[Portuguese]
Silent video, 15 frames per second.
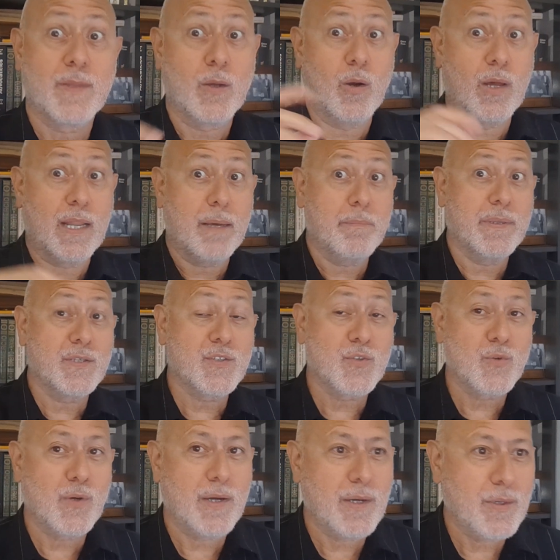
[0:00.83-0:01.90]
Olá
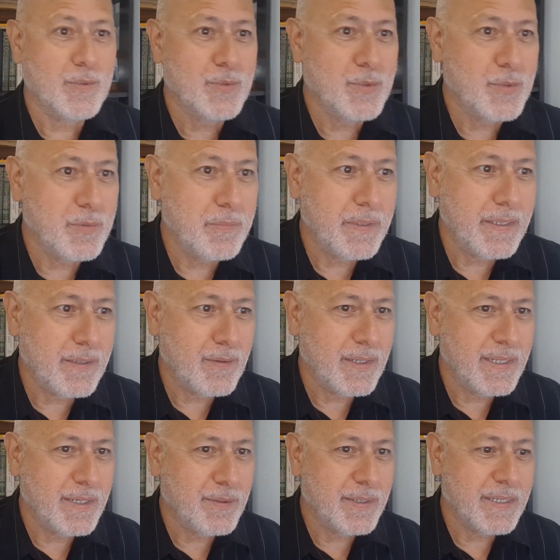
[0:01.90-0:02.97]
pessoal, tudo bem? Olha
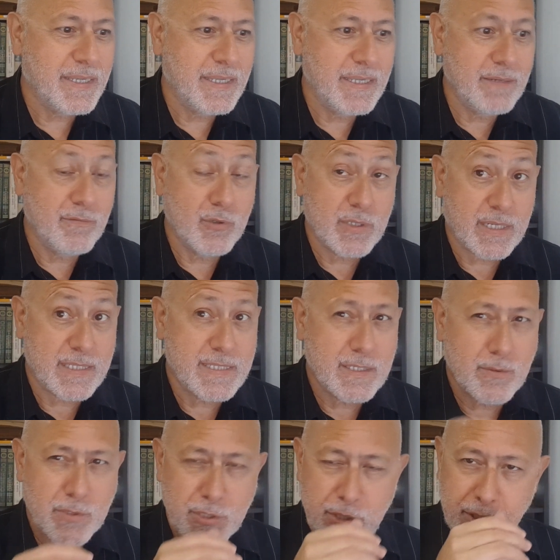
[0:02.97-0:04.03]
eu aqui, vou trazer
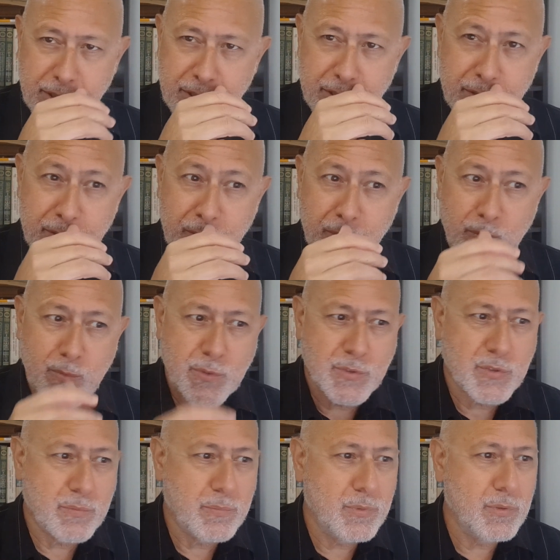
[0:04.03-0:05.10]
notícias de
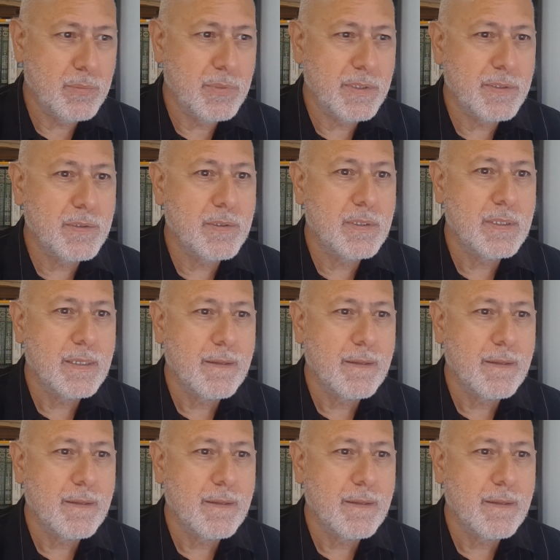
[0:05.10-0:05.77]
concurso público.